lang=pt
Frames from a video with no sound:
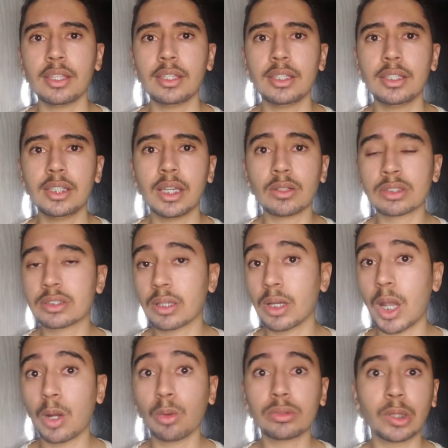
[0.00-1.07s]
e eu,
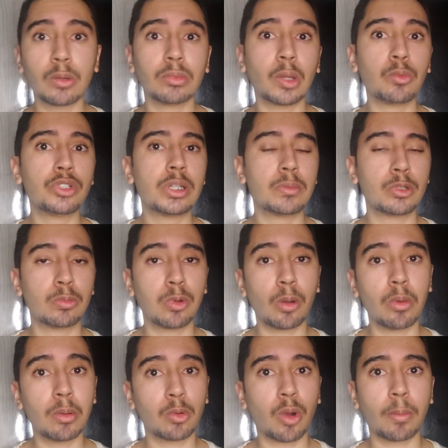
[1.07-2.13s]
assim, eu não tenho nenhum tipo de
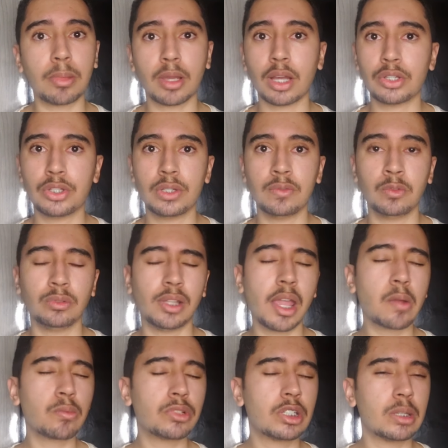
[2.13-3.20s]
problema com o aplicativo,
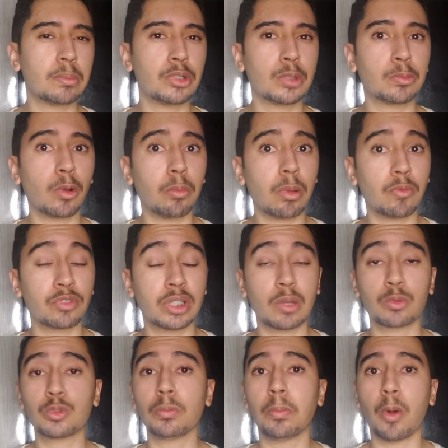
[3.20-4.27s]
nenhum tipo de problema. Você
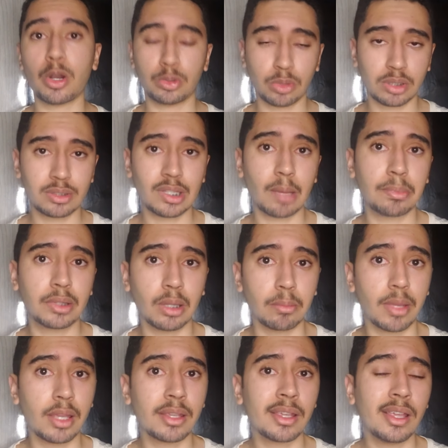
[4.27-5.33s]
tem suporte no WhatsApp
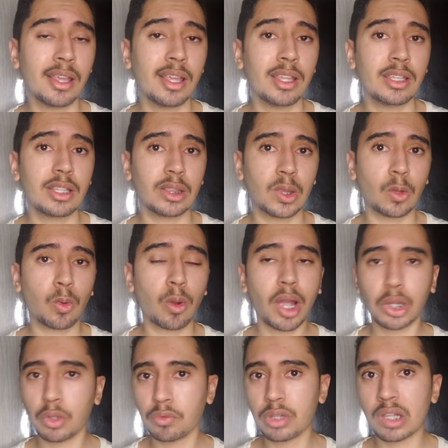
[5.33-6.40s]
também, então,
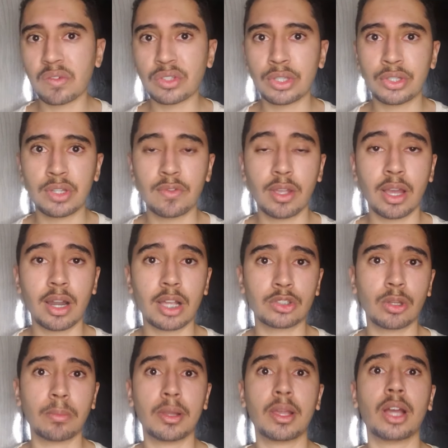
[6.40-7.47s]
qualquer dúvida que você tiver em
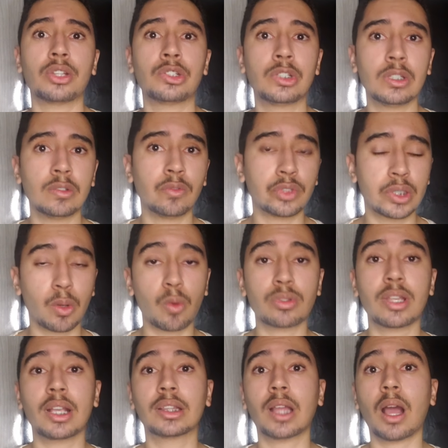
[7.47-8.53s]
relação ao aplicativo, você
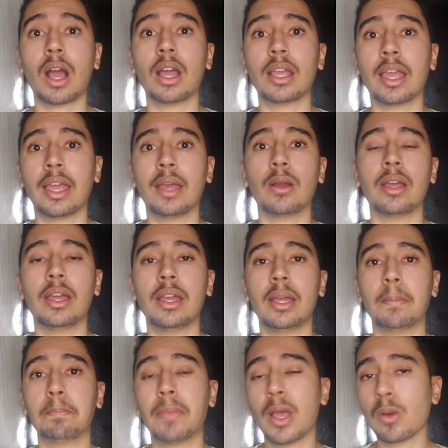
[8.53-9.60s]
consegue estar tá, é,
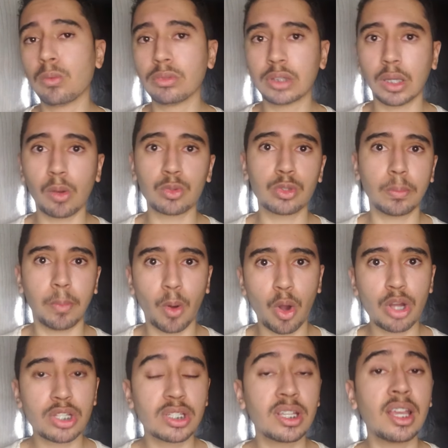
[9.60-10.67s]
é, perguntando ao
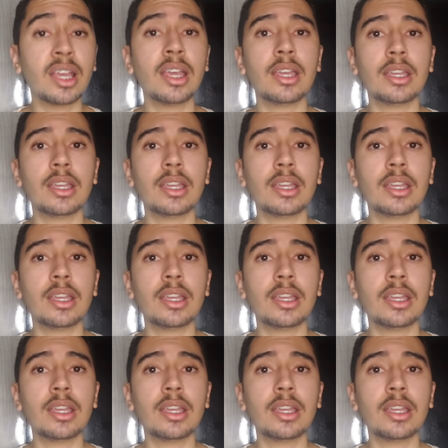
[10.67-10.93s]
suporte